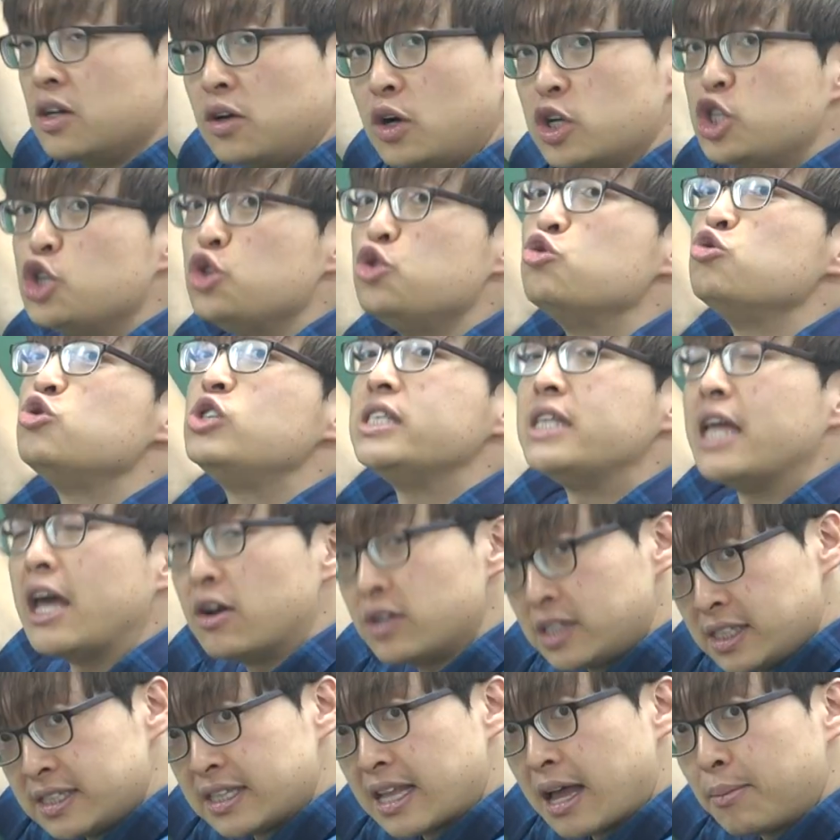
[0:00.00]
그것이
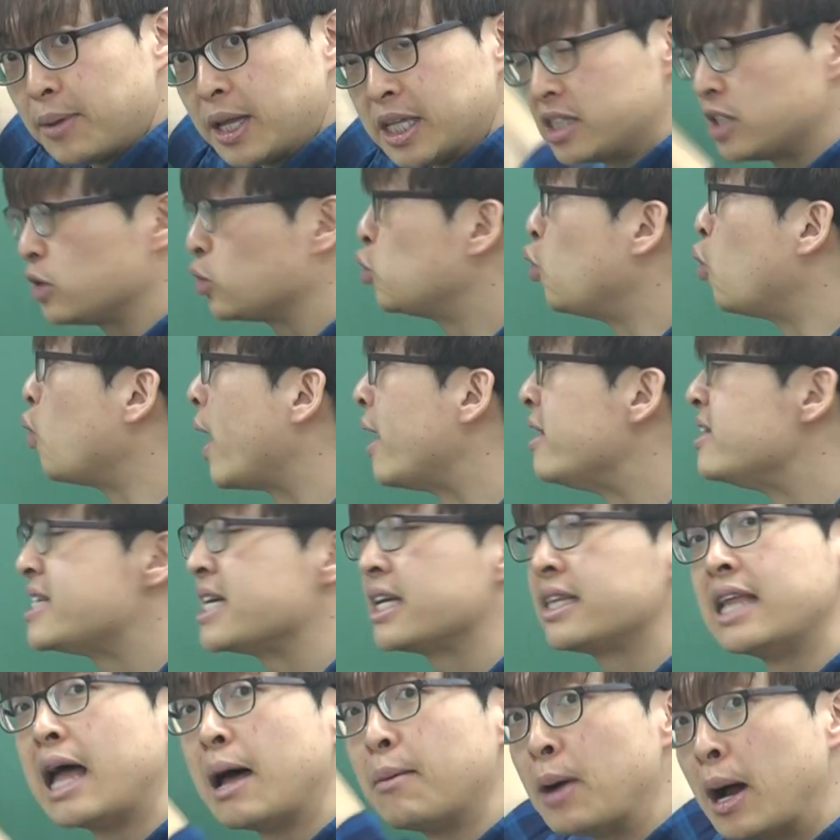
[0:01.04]
유지되어진다면 즉
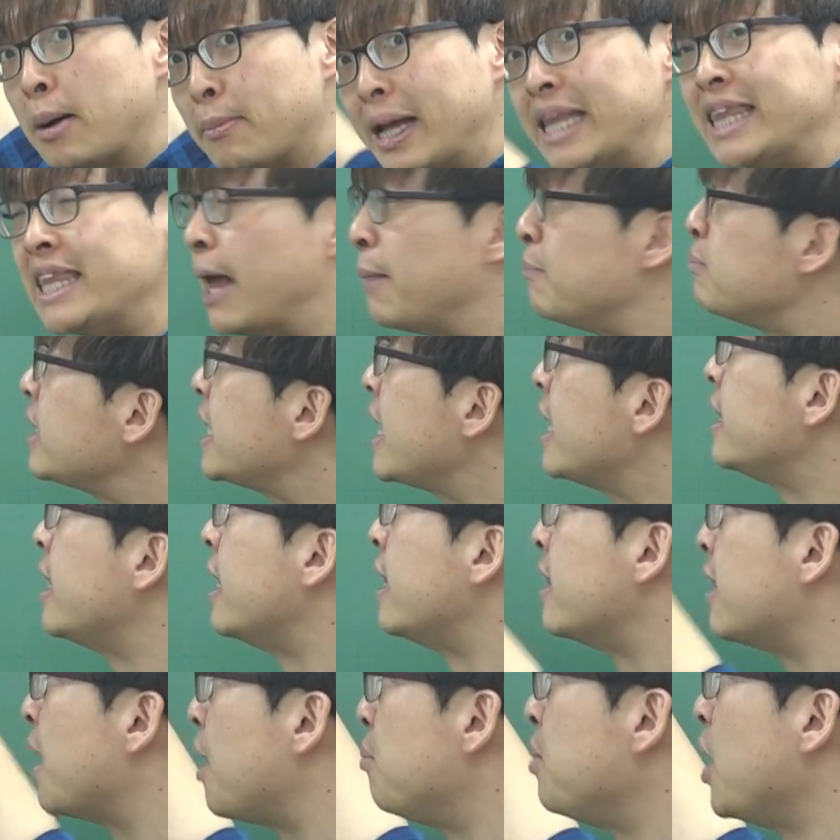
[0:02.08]
노란색 나방만 남게
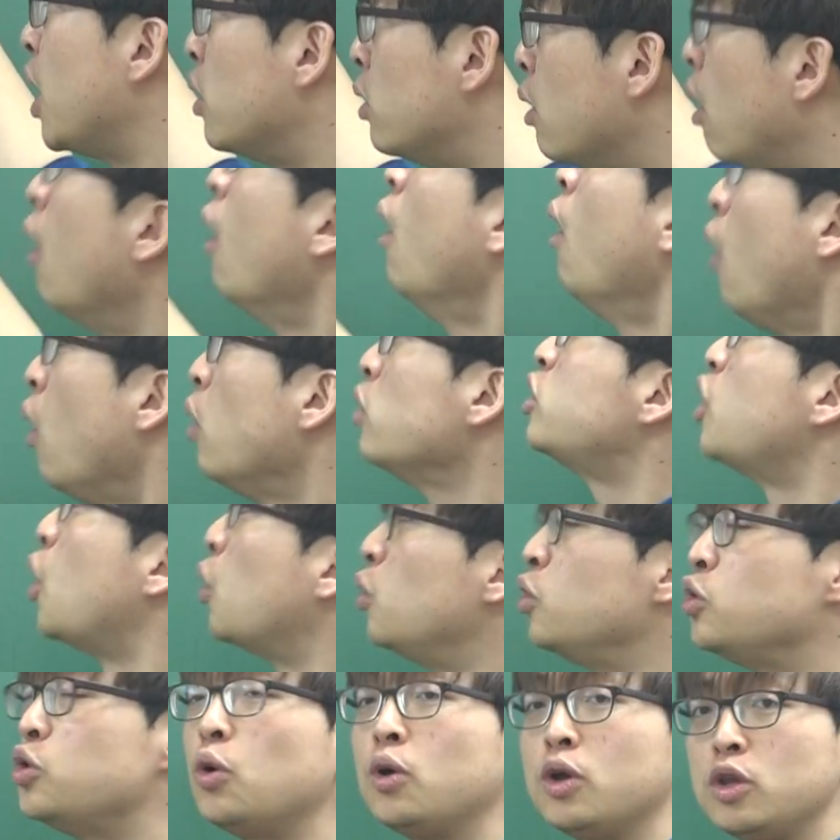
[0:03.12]
된다면 어
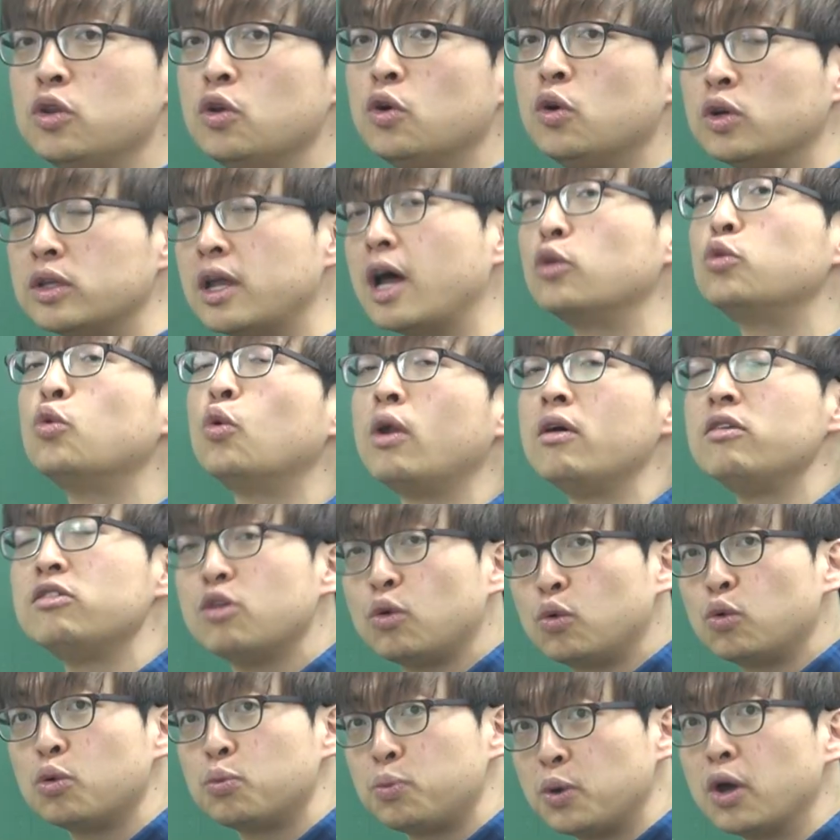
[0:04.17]
적응력이 있는 거다
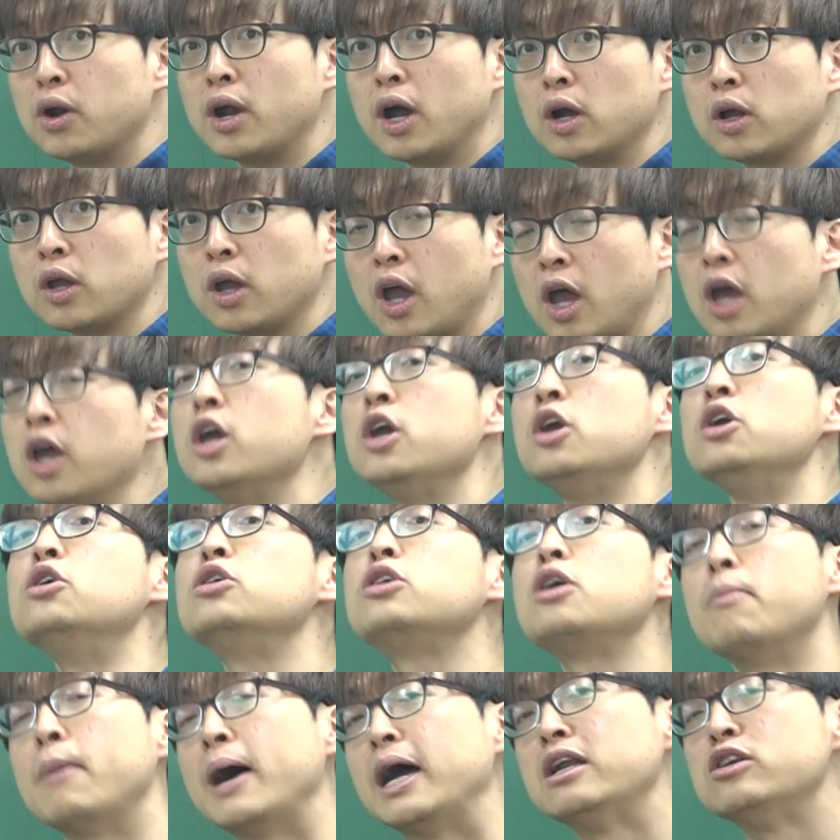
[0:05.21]
노란색으로 변한 게
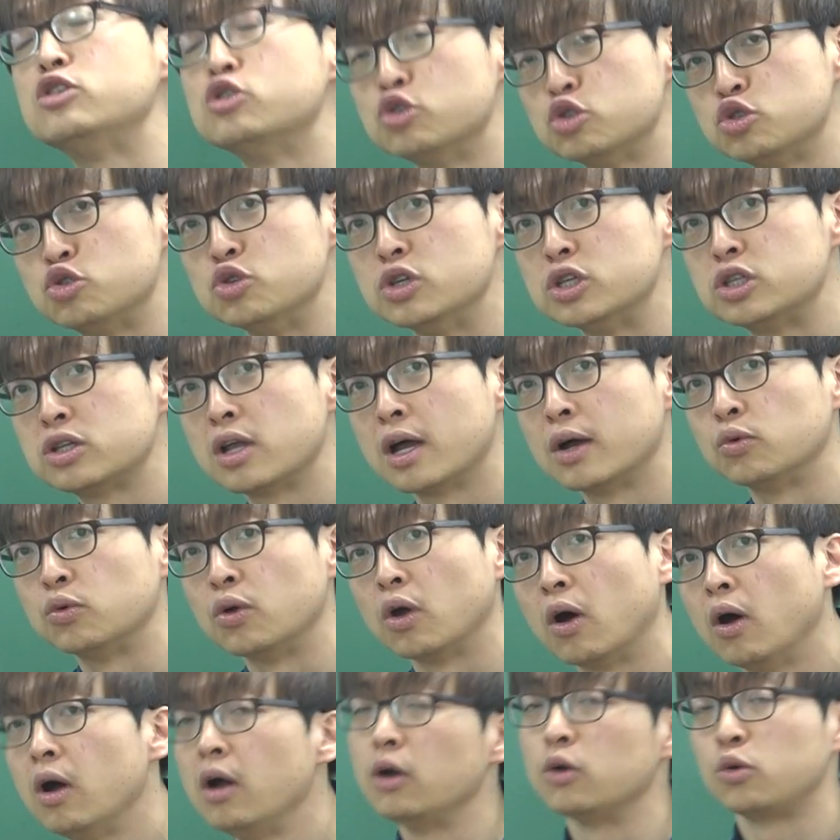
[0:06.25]
이렇게 말해줄 수
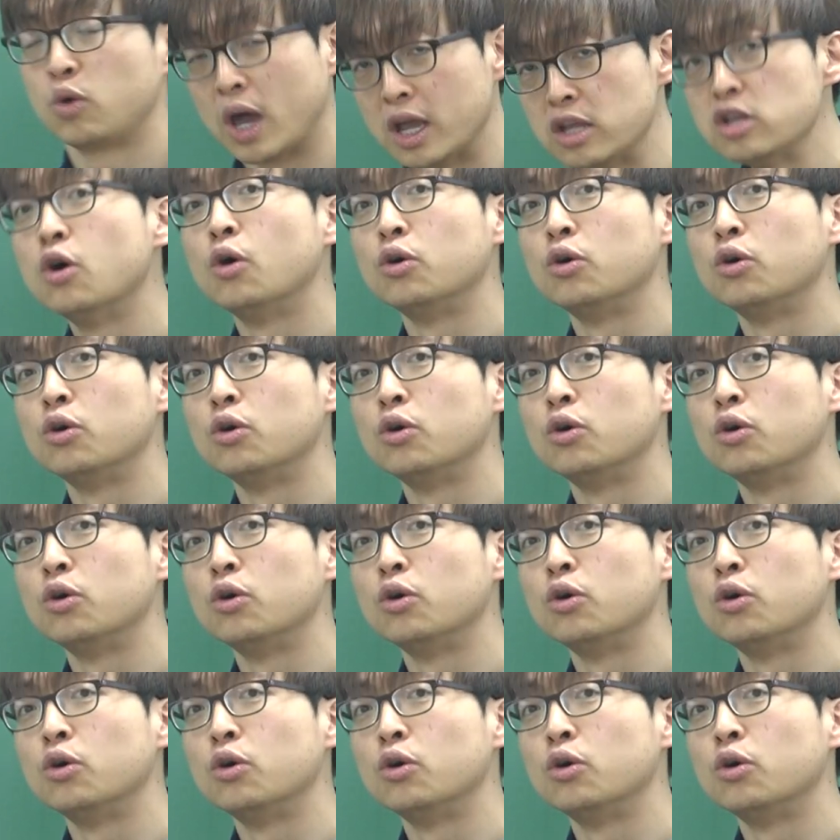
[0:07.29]
있다고요. 괜히